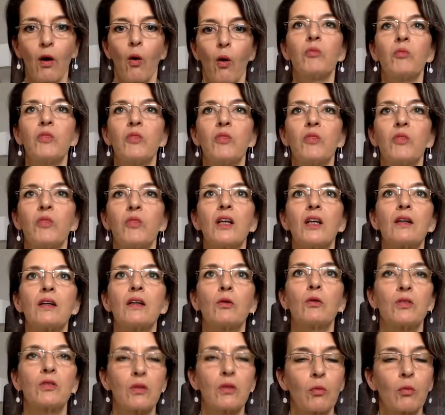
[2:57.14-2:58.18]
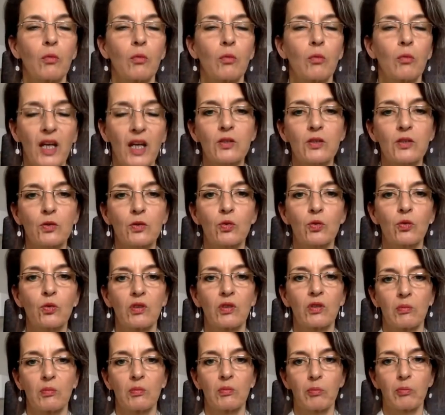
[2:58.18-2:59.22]
Um die dann, und um das zu
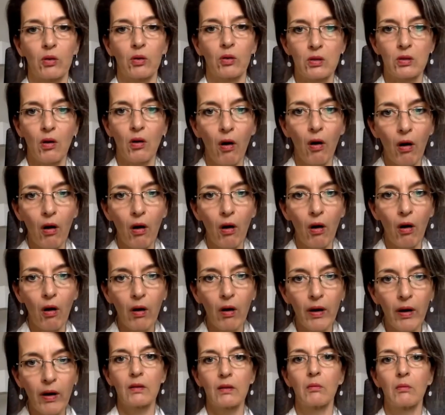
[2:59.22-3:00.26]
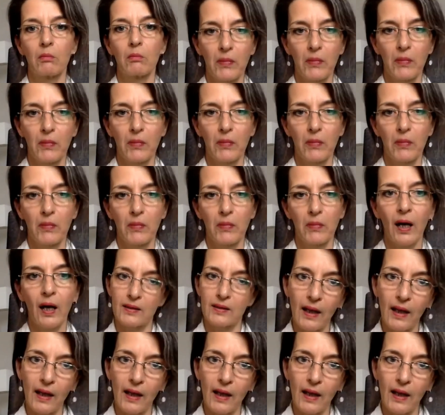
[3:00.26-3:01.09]
tun, braucht es heute mehr als